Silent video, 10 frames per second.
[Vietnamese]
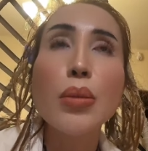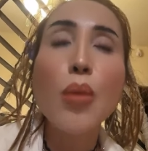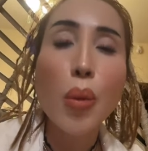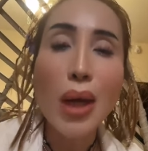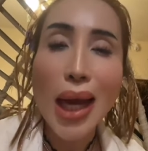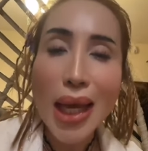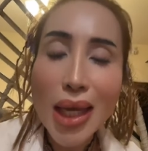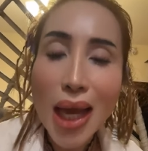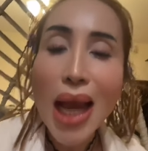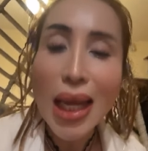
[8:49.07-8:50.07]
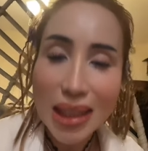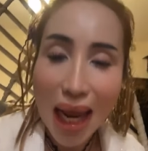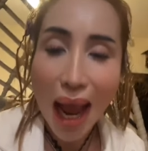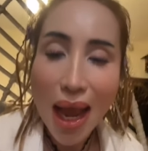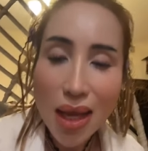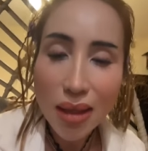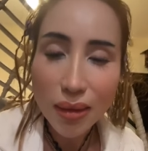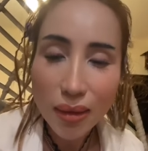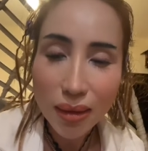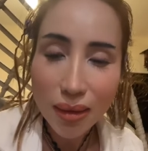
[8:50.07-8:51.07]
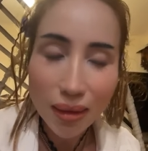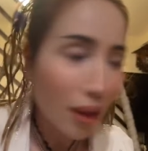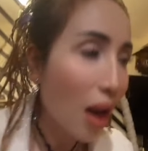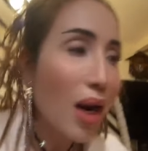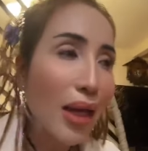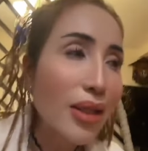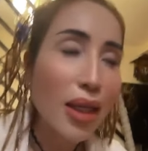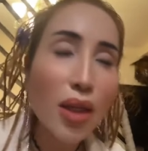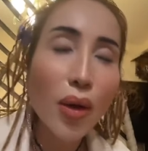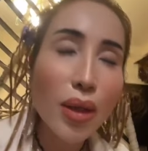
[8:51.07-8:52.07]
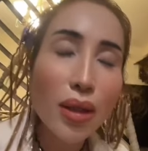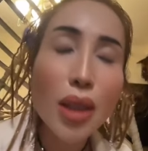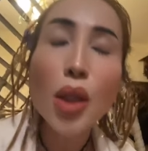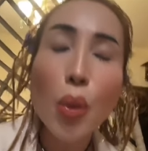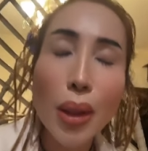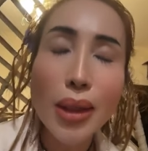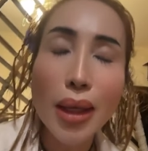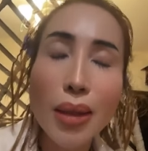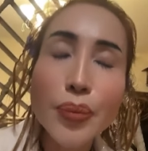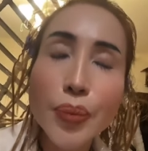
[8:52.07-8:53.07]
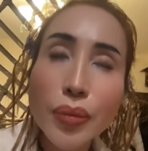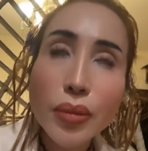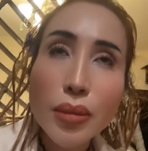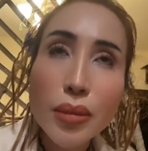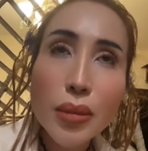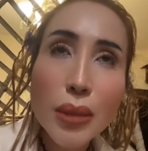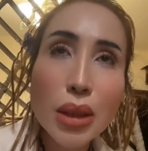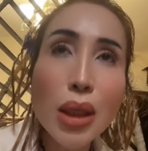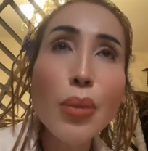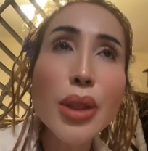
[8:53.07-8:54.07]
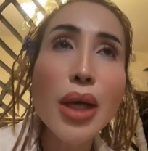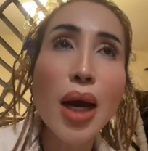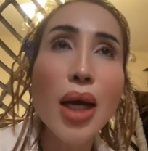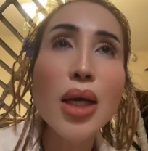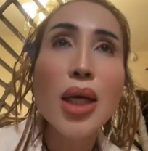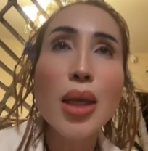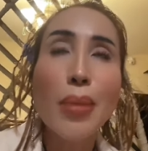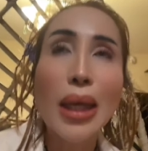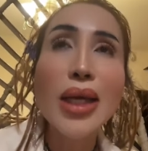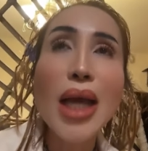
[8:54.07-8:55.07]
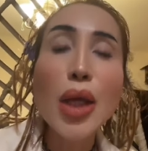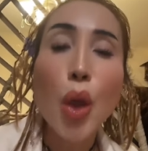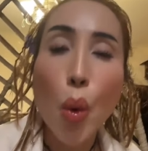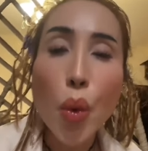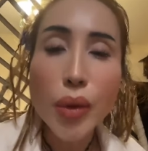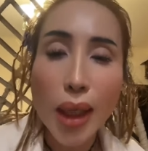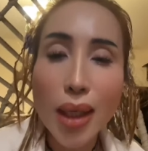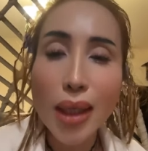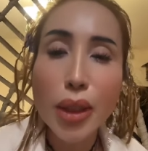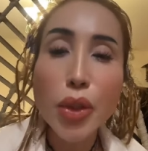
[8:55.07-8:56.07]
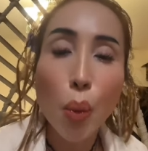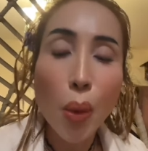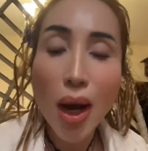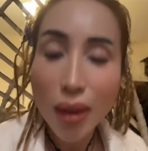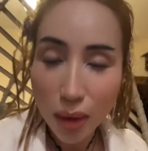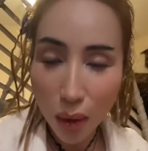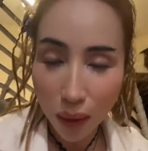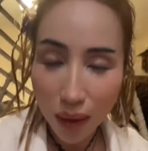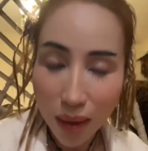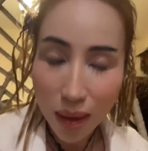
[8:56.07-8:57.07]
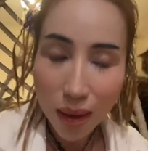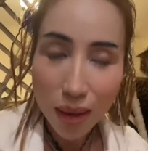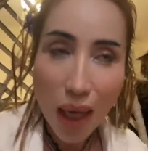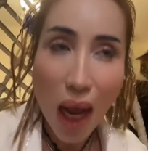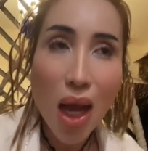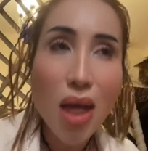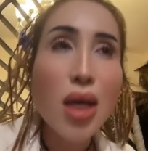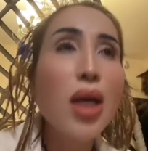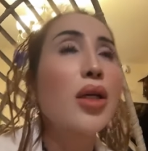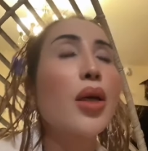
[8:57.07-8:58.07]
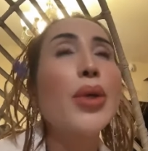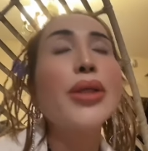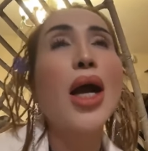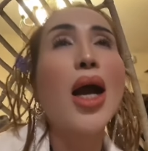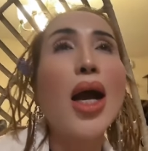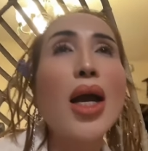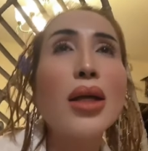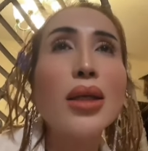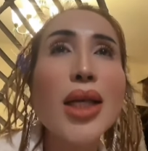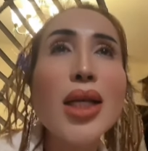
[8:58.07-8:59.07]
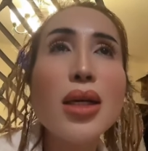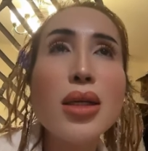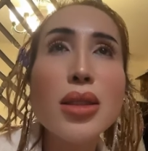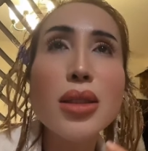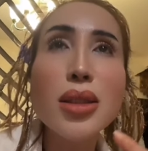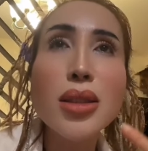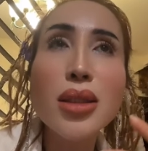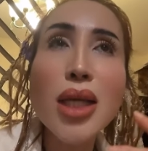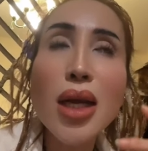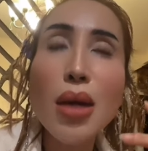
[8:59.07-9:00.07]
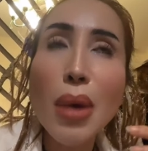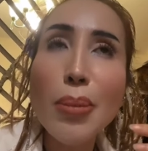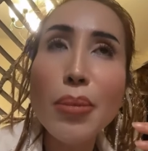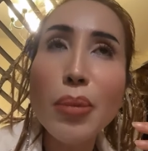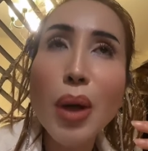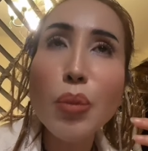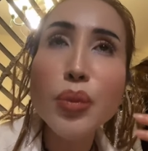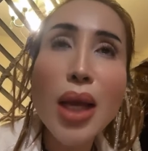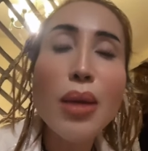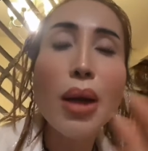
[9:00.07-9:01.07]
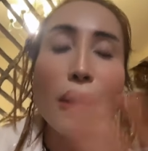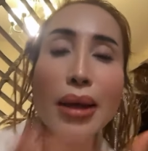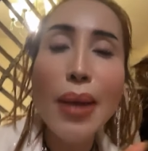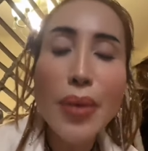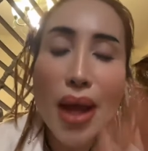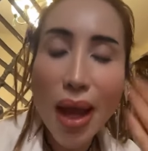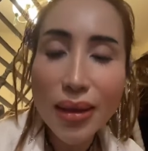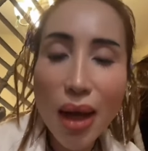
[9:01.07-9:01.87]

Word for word: một là lấy hai là trả nó lại vậy thôi kết thúc lại vậy xong bây giờ mà cái ghế cũ của chị là chị dục hết rồi đó rồi bây giờ cái người cái người mà công ty mà đem ghế